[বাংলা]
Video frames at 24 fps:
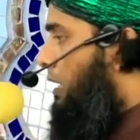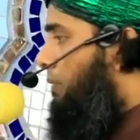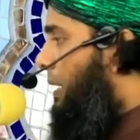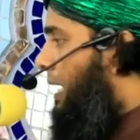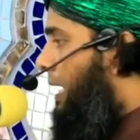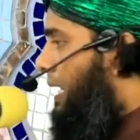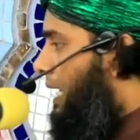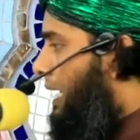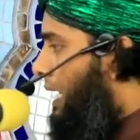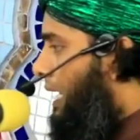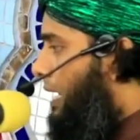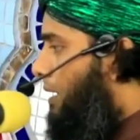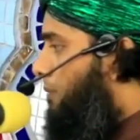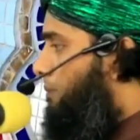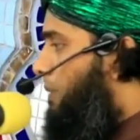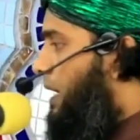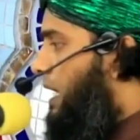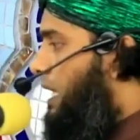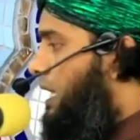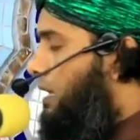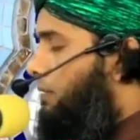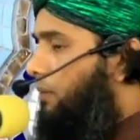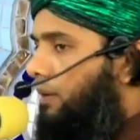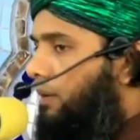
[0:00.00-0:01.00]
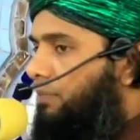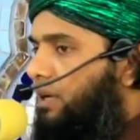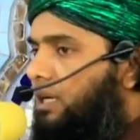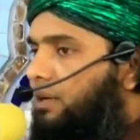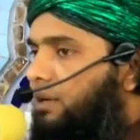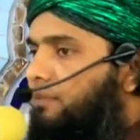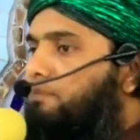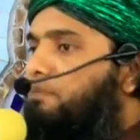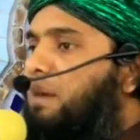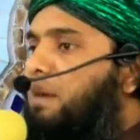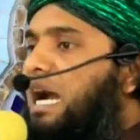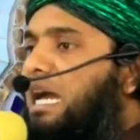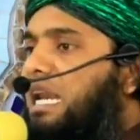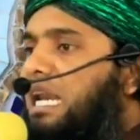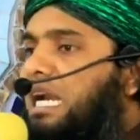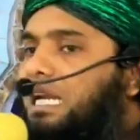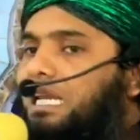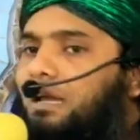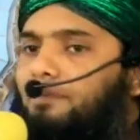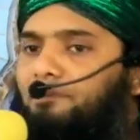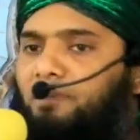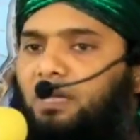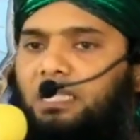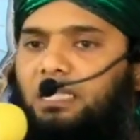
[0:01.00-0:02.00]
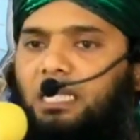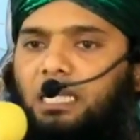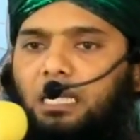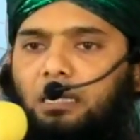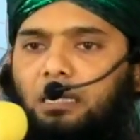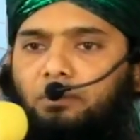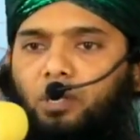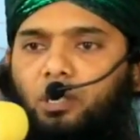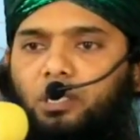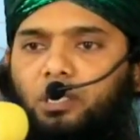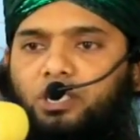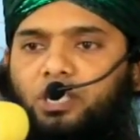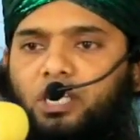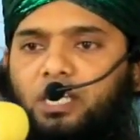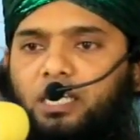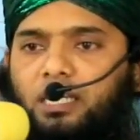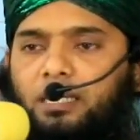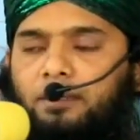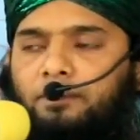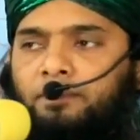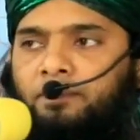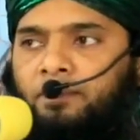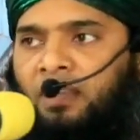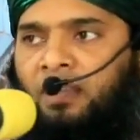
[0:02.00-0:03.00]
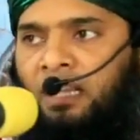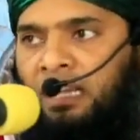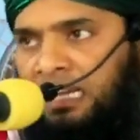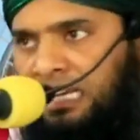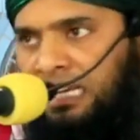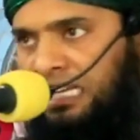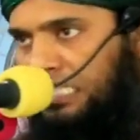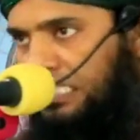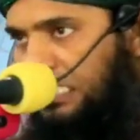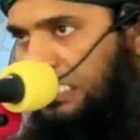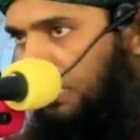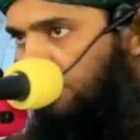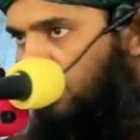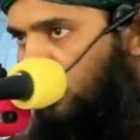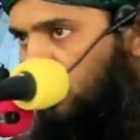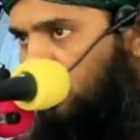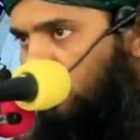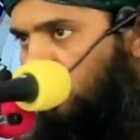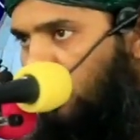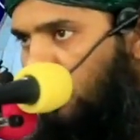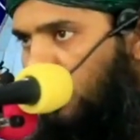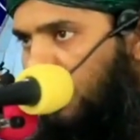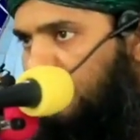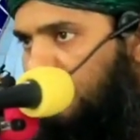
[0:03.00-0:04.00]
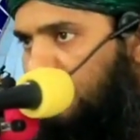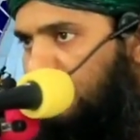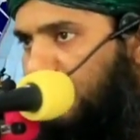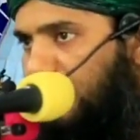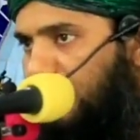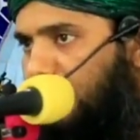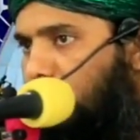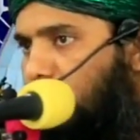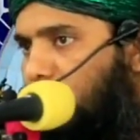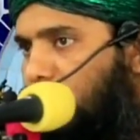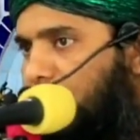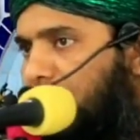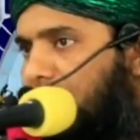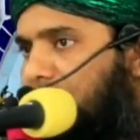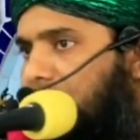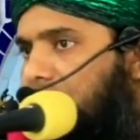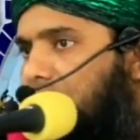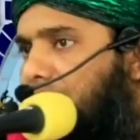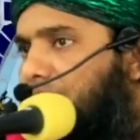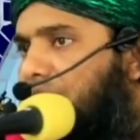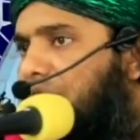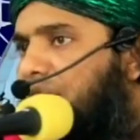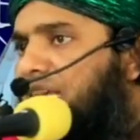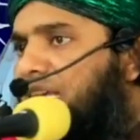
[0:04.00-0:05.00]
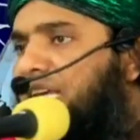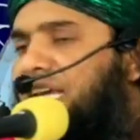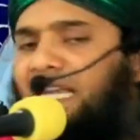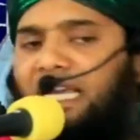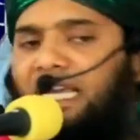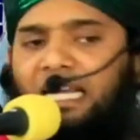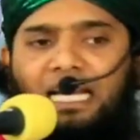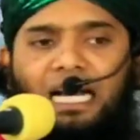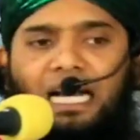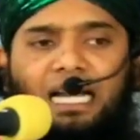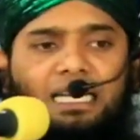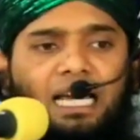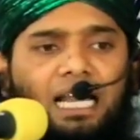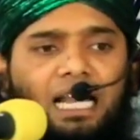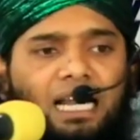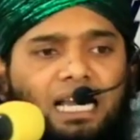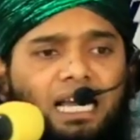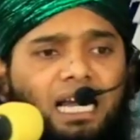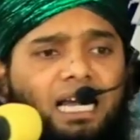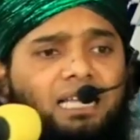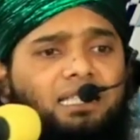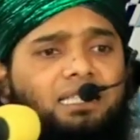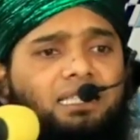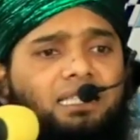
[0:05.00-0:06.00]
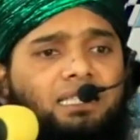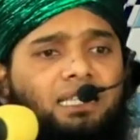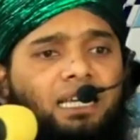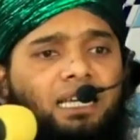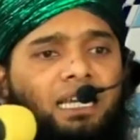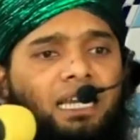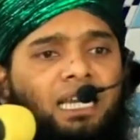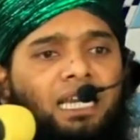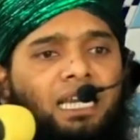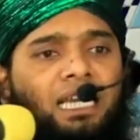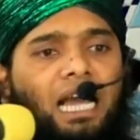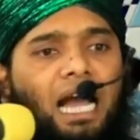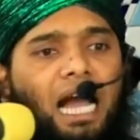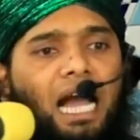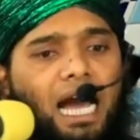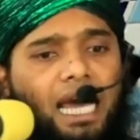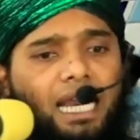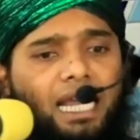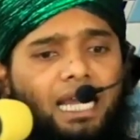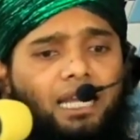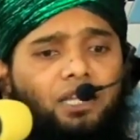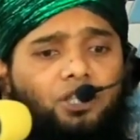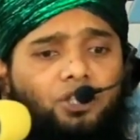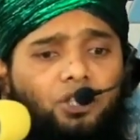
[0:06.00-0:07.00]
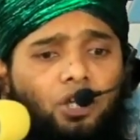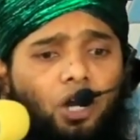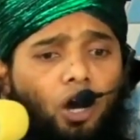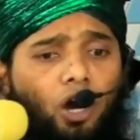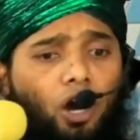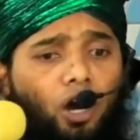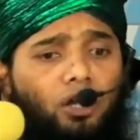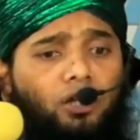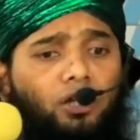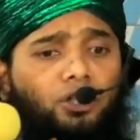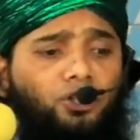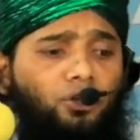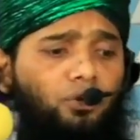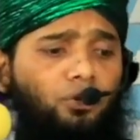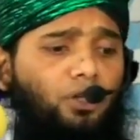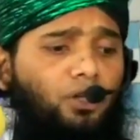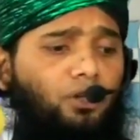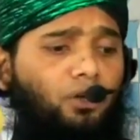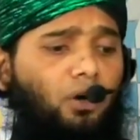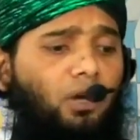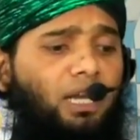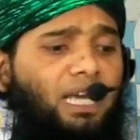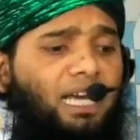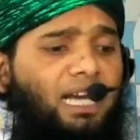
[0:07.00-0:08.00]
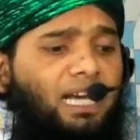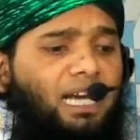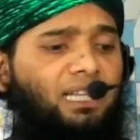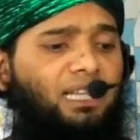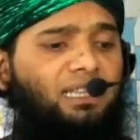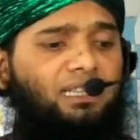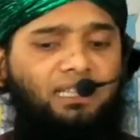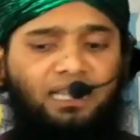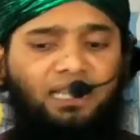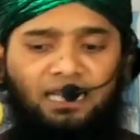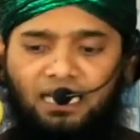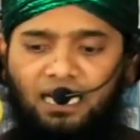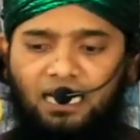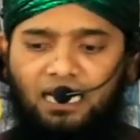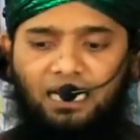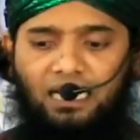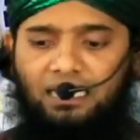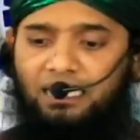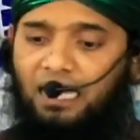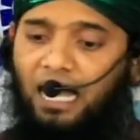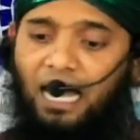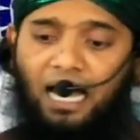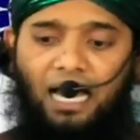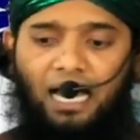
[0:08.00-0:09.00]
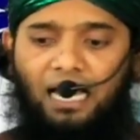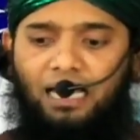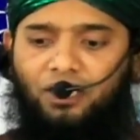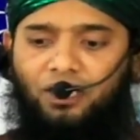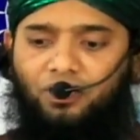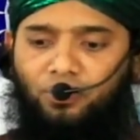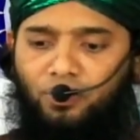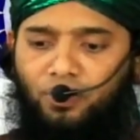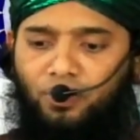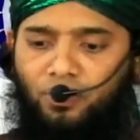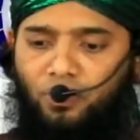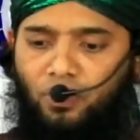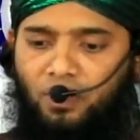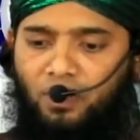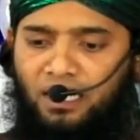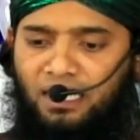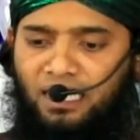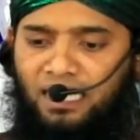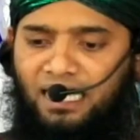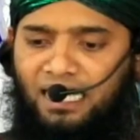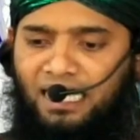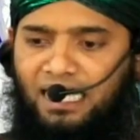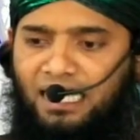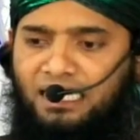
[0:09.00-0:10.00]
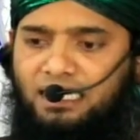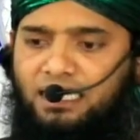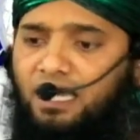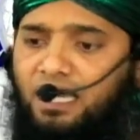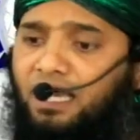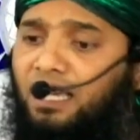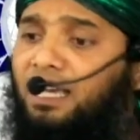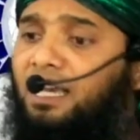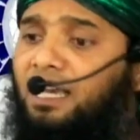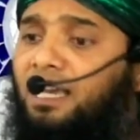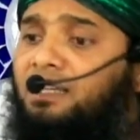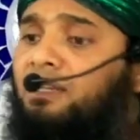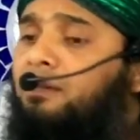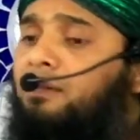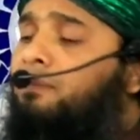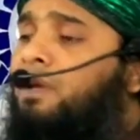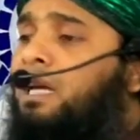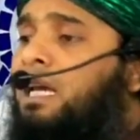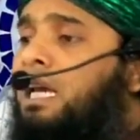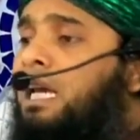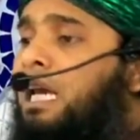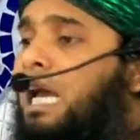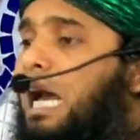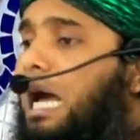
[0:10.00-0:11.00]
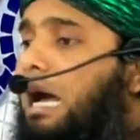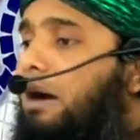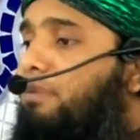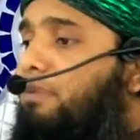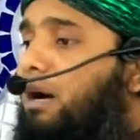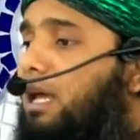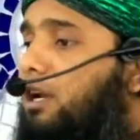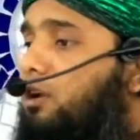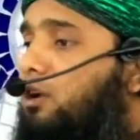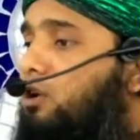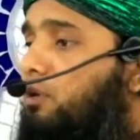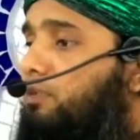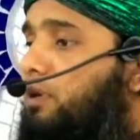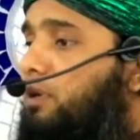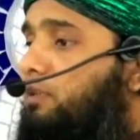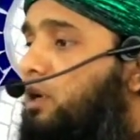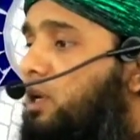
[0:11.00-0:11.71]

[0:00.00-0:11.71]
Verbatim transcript: এবার একবারে এভাবেই বাংলাটা আপনাদেরকে বলছি যেমন ধরেন যেই কোনো একটা মালিকের কাঁঠাল গাছ আরেকজন চুরি করে এখান থেকে একটা ঢাল চুরি করে নিয়ে গেছে আমার নবী